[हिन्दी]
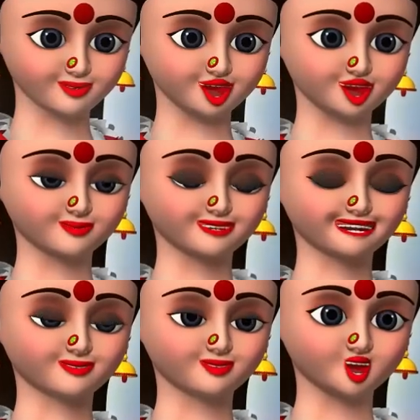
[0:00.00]
सुशील
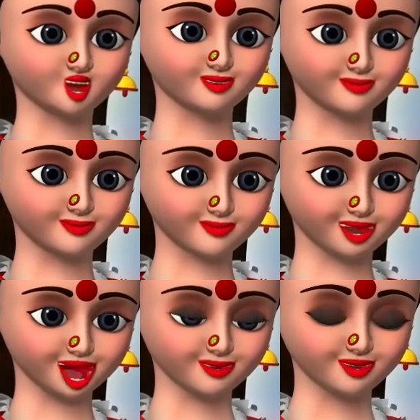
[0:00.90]
उठो
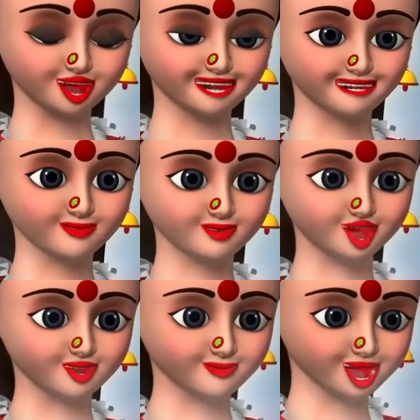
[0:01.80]
मैं तुम्हारी
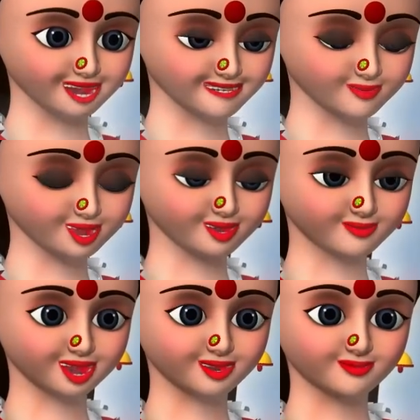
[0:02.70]
भावनाओं की कदर
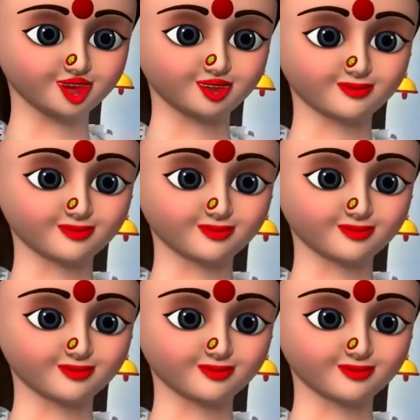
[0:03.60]
करती हूँ